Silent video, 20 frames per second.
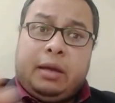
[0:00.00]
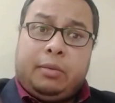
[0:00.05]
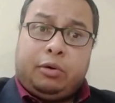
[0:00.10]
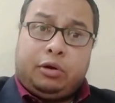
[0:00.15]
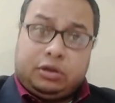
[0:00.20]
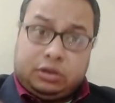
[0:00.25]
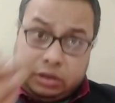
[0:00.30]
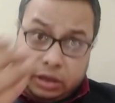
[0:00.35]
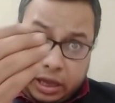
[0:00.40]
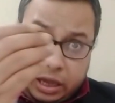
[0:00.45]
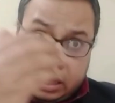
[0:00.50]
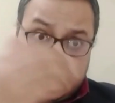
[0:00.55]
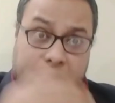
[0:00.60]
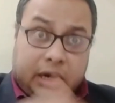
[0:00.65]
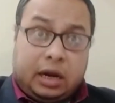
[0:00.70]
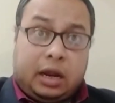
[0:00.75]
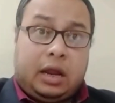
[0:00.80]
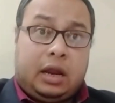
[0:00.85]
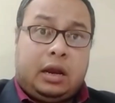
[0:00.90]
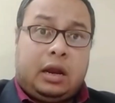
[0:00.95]
এবং এই
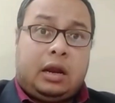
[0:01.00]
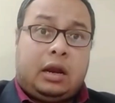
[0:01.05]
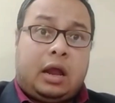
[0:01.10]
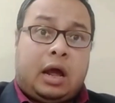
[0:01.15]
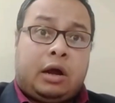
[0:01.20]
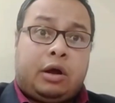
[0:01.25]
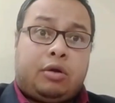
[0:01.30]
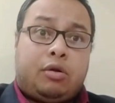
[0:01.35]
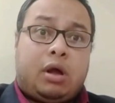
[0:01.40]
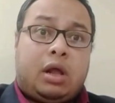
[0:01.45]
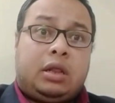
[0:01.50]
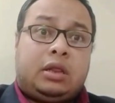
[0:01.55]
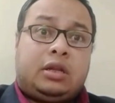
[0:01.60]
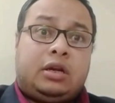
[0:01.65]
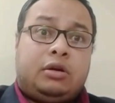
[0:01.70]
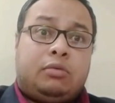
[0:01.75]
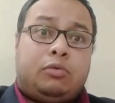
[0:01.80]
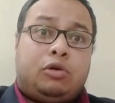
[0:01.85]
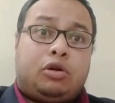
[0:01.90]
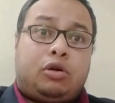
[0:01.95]
কানাইয়ালাল আগরওয়াল
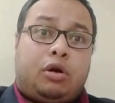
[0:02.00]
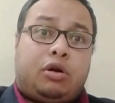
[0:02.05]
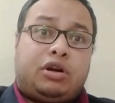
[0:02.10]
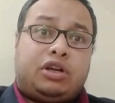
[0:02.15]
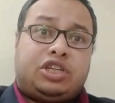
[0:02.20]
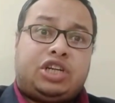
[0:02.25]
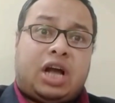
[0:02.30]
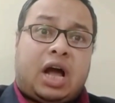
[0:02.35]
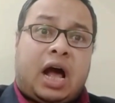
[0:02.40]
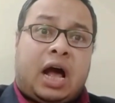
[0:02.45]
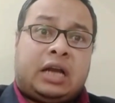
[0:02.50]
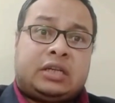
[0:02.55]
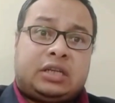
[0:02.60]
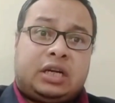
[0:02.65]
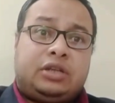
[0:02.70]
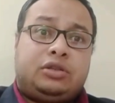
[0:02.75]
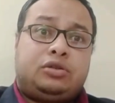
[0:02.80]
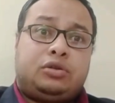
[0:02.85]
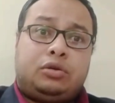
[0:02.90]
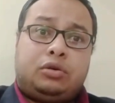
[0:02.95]
তৃণমূল কংগ্রেসে
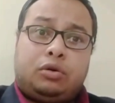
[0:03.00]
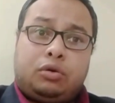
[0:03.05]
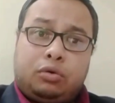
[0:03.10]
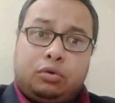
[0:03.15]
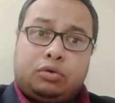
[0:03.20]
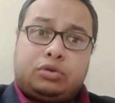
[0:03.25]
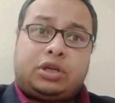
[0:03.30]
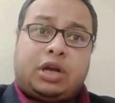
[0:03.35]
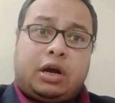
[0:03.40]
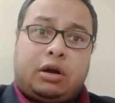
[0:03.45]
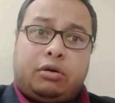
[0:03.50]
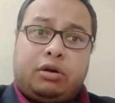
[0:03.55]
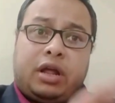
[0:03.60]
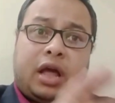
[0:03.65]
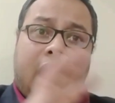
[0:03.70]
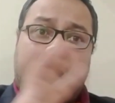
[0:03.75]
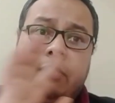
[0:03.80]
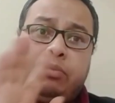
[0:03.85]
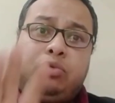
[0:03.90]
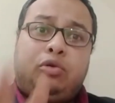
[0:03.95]
আসার জন্য মোশা
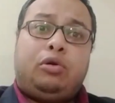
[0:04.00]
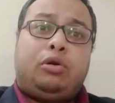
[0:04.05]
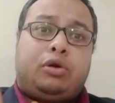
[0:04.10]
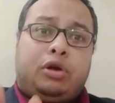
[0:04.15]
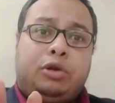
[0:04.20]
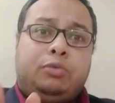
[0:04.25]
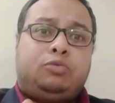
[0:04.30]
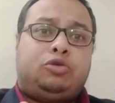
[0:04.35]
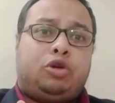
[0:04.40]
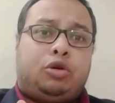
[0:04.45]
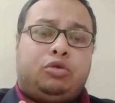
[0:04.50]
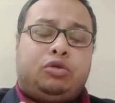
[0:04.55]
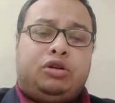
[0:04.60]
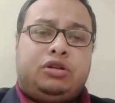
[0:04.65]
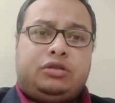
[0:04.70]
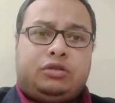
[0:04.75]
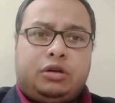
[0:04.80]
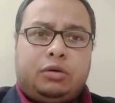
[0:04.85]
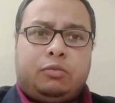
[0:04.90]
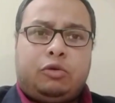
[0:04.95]
করে আব্দুল করিম
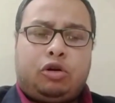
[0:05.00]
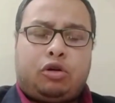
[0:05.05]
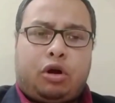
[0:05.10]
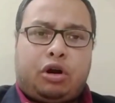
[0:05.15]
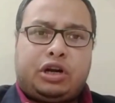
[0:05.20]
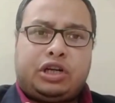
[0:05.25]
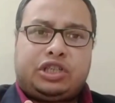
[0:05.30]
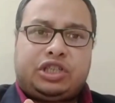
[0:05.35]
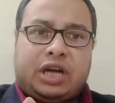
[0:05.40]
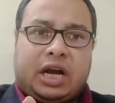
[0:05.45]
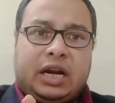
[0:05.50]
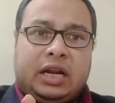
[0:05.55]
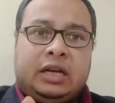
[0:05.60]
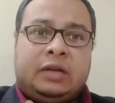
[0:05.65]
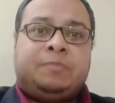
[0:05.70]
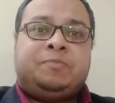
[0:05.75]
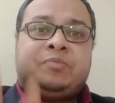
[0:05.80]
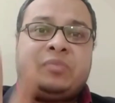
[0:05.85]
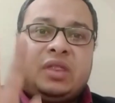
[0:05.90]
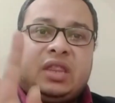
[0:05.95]
চৌধুরী তৃণমূল কংগ্রেস ছাড়েন